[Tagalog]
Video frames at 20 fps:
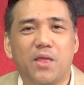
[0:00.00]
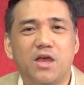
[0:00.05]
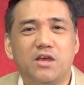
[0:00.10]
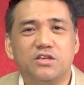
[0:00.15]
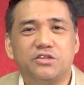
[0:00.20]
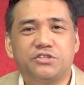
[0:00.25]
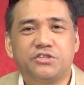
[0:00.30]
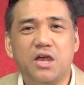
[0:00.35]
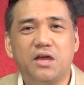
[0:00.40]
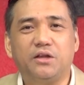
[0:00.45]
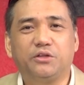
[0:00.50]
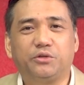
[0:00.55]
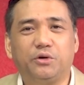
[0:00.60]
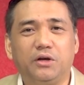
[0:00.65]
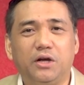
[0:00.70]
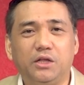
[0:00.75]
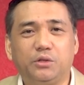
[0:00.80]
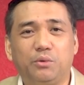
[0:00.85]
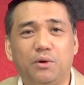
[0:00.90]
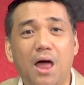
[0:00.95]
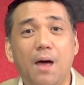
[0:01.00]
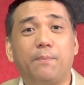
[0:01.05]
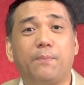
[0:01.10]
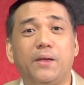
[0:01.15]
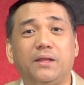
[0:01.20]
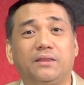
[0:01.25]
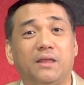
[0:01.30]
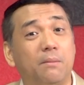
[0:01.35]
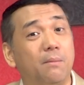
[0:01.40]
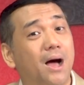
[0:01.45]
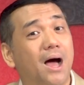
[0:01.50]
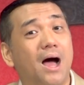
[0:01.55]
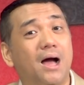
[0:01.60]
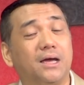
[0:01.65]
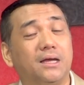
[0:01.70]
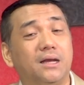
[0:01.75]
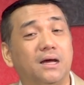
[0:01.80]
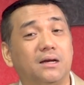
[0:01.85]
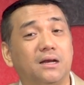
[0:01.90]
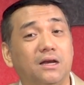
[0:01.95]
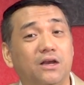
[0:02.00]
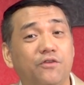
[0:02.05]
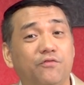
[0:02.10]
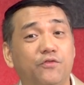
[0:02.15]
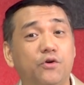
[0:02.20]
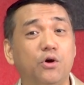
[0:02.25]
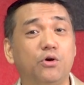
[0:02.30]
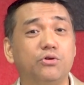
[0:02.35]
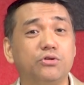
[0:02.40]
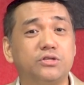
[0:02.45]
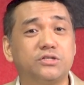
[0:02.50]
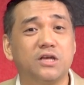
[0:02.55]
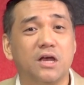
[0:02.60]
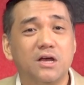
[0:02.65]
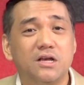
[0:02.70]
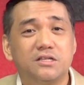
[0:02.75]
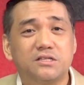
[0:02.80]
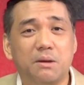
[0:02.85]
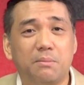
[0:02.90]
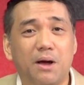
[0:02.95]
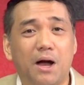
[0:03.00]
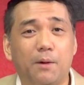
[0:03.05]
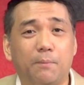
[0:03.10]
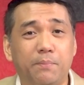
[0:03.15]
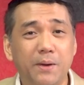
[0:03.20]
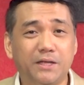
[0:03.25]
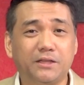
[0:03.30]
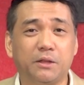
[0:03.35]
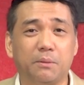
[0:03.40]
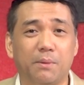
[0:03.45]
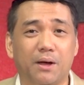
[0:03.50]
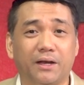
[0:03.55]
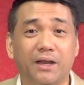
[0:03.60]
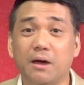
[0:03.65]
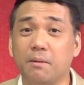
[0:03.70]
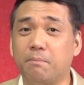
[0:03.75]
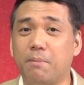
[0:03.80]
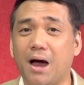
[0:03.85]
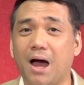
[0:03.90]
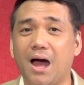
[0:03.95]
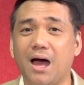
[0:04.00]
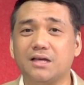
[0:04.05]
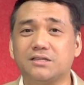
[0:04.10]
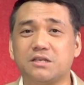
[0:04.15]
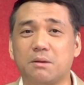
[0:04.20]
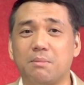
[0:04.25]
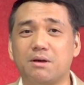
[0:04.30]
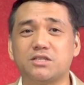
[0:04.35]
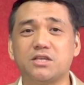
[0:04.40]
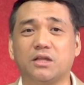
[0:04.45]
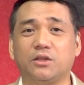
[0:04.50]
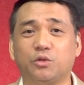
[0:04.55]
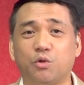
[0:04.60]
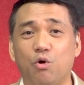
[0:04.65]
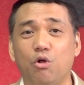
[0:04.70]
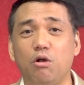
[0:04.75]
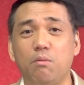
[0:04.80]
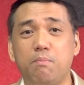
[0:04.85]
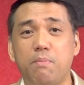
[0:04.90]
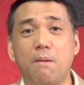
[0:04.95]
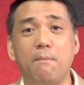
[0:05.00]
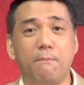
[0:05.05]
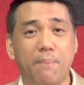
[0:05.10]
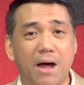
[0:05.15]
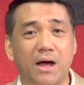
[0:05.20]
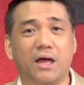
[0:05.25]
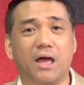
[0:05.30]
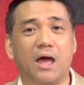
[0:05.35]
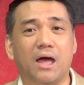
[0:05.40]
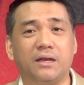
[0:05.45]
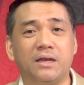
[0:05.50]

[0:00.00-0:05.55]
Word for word: Senator Lito Lapid na mahagi ng relief goods sa mga biktima ng baha sa Masantol, Pampanga.